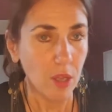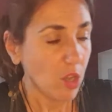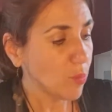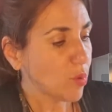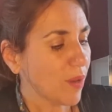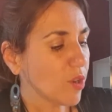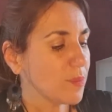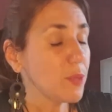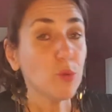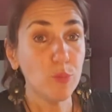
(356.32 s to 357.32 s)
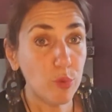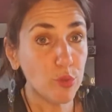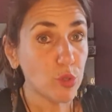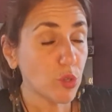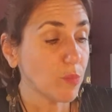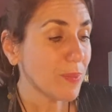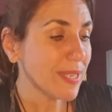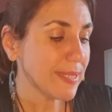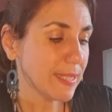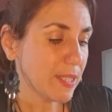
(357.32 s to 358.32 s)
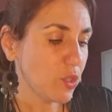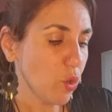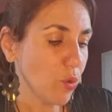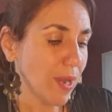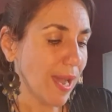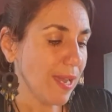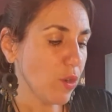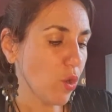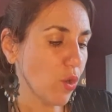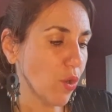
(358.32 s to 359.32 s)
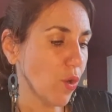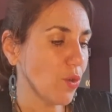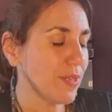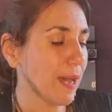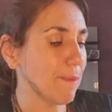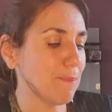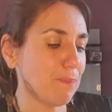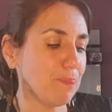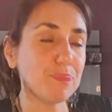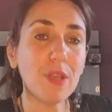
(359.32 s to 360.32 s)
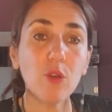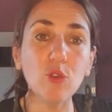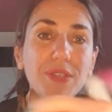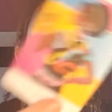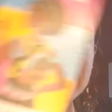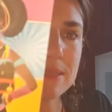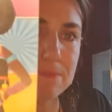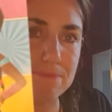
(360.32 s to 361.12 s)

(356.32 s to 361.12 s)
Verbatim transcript: euh, pour avoir un petit peu plus de précision. Alors, on a l'audace.